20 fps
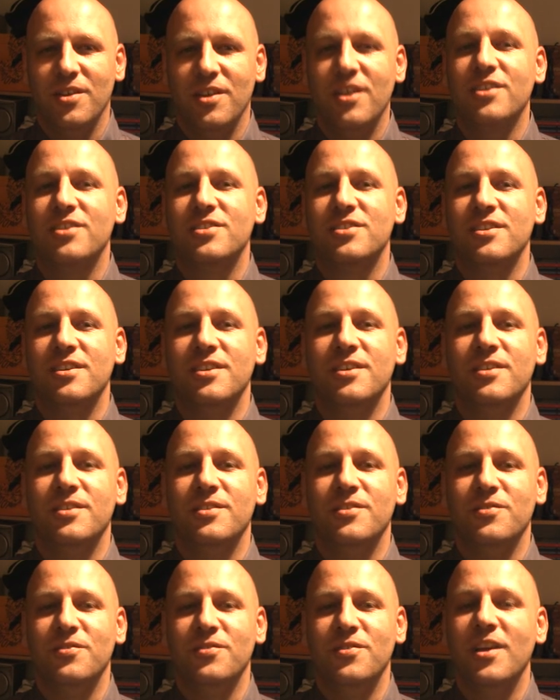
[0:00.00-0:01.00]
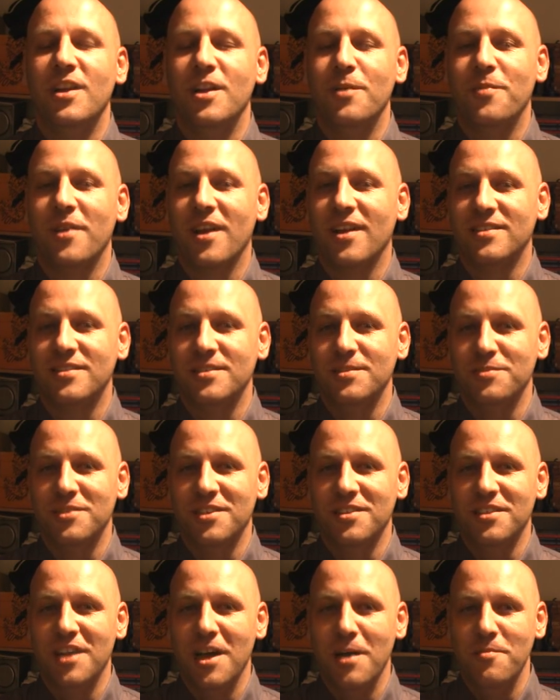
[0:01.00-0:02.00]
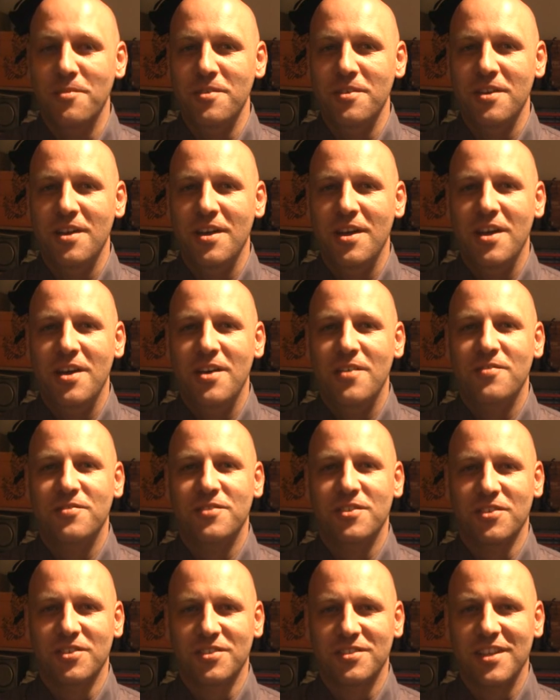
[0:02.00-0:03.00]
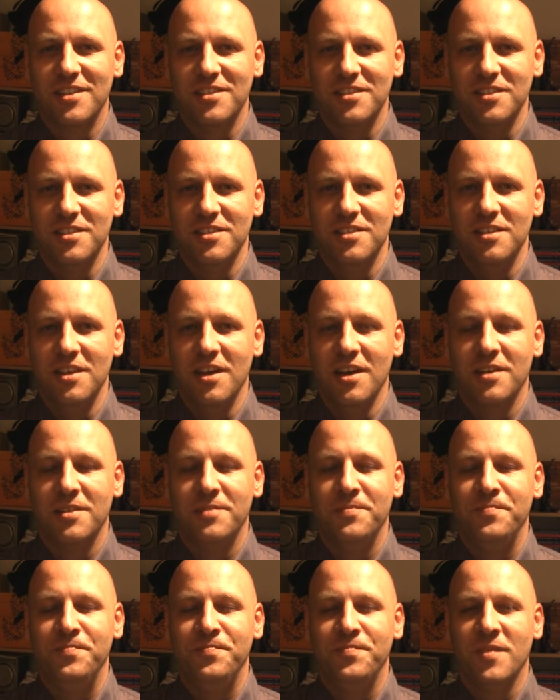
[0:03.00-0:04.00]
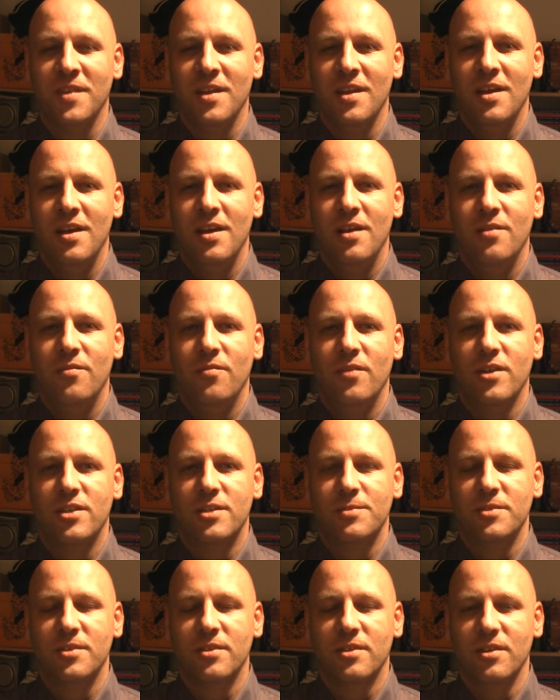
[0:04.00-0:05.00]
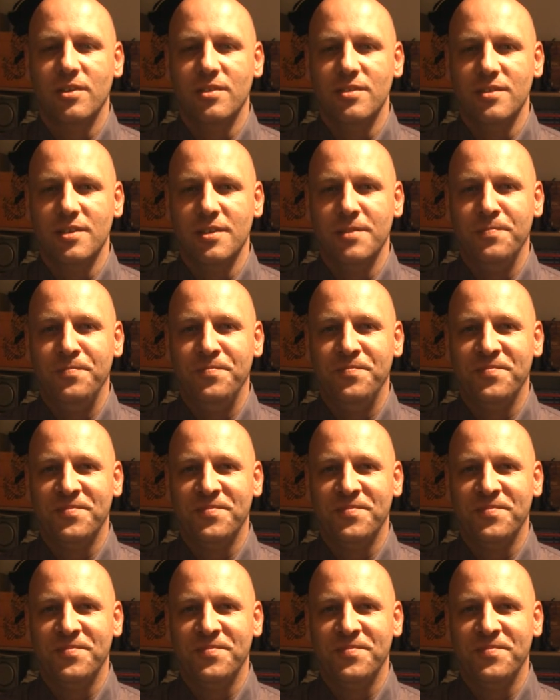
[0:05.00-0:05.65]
jeszcze wiele pracy przed nami w tych ostatnich dniach. Walczymy do końca.